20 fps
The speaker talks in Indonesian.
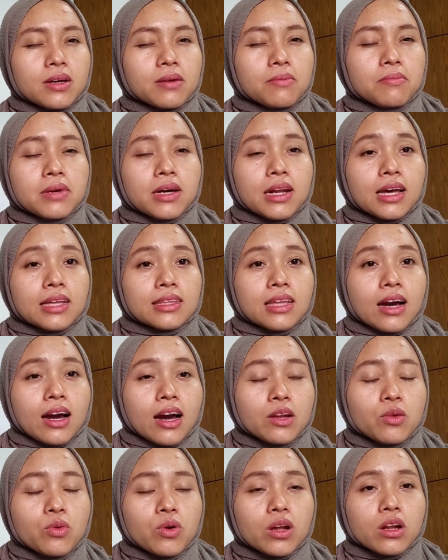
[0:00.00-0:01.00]

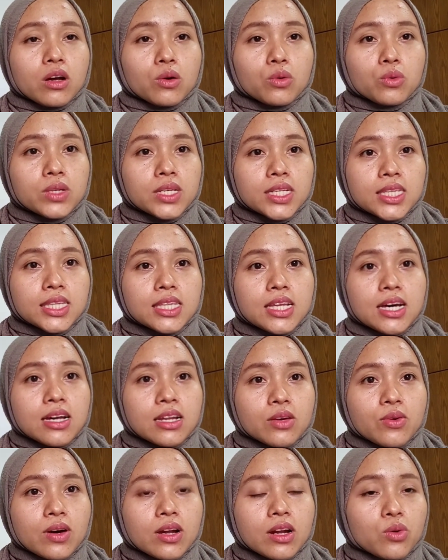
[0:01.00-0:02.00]
meratakan warna kulit
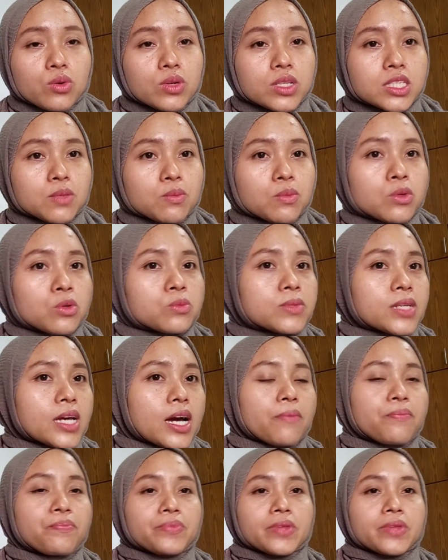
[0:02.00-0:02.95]
dari warna kulit sebelumnya.